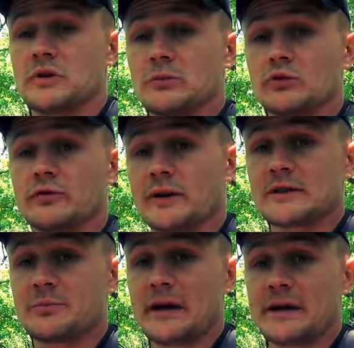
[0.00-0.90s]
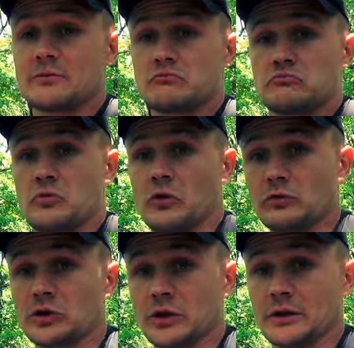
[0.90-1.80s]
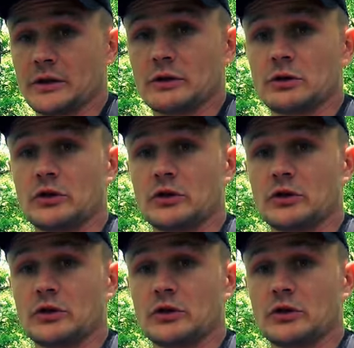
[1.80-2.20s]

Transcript: ему 25, он жирный.